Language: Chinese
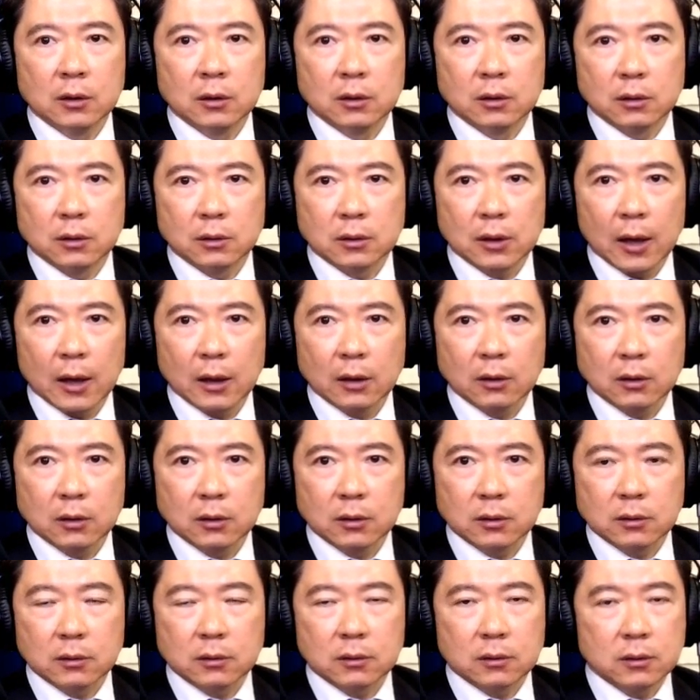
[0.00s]
呃，当然
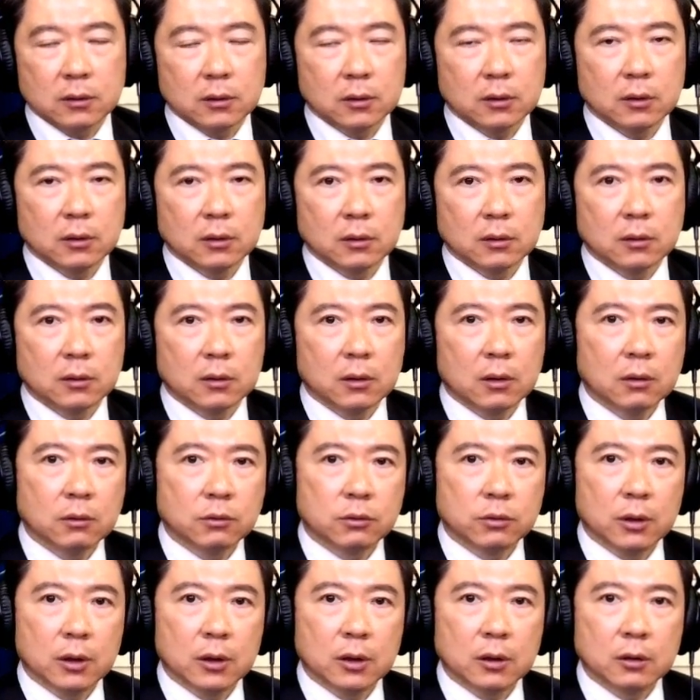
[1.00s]
这个候
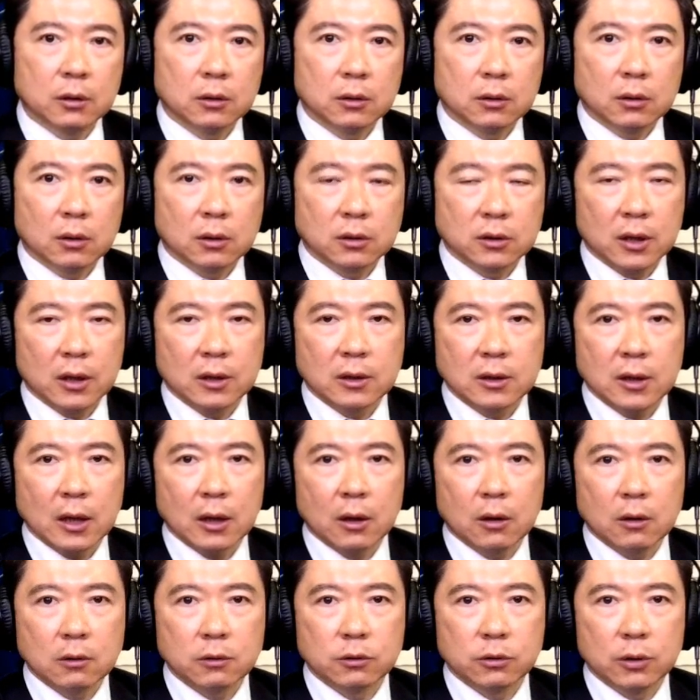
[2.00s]
选人潜在
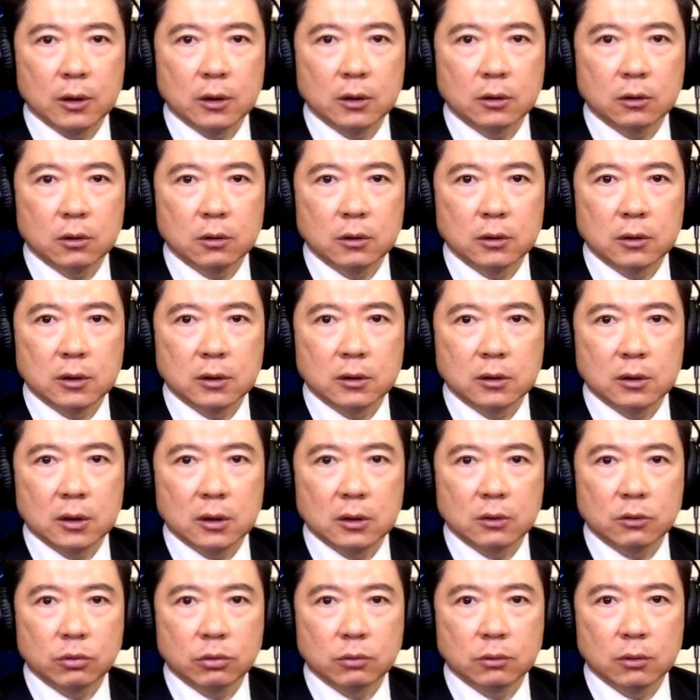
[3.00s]
的候选人都已经
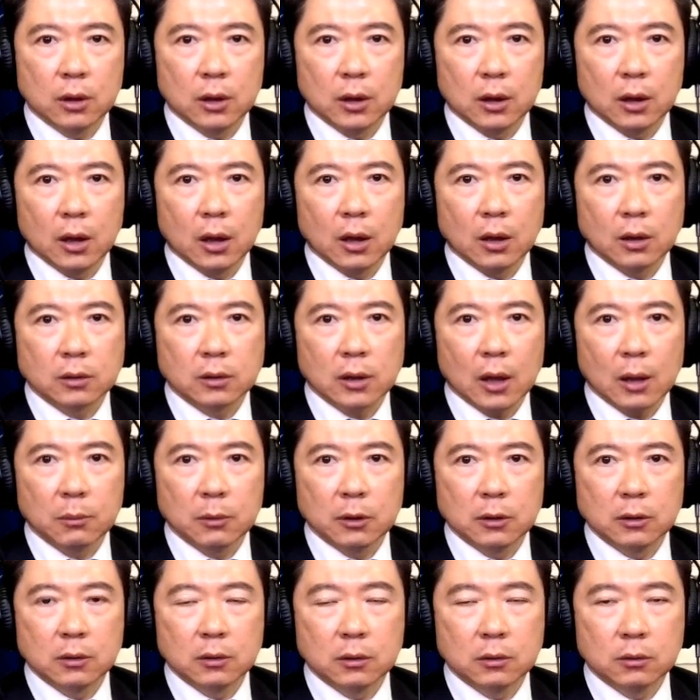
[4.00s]
提出了他
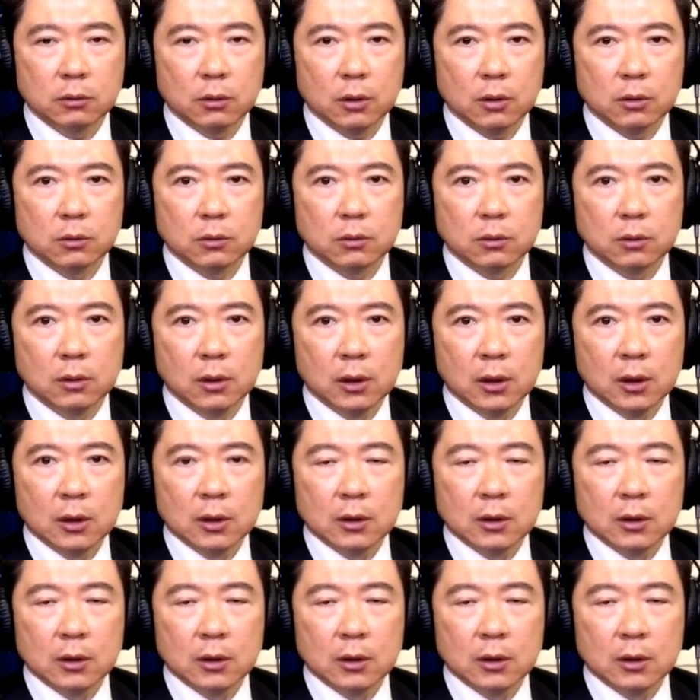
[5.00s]
们对于